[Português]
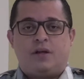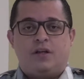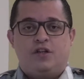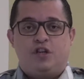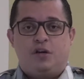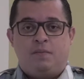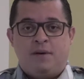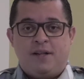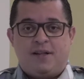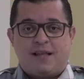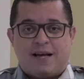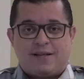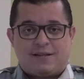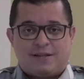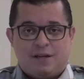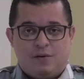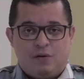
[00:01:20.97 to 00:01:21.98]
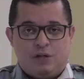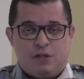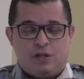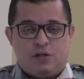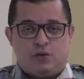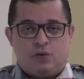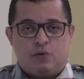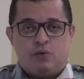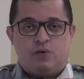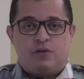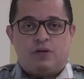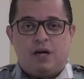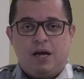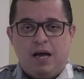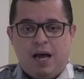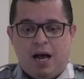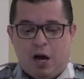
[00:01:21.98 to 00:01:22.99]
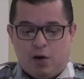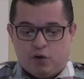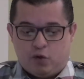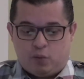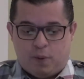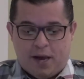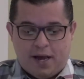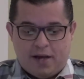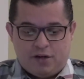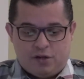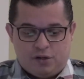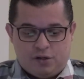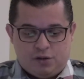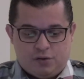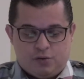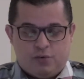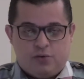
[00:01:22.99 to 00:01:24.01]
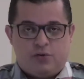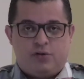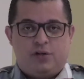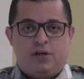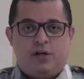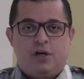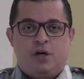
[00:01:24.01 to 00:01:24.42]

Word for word: de imitação de Jesus, aos pés de Jesus?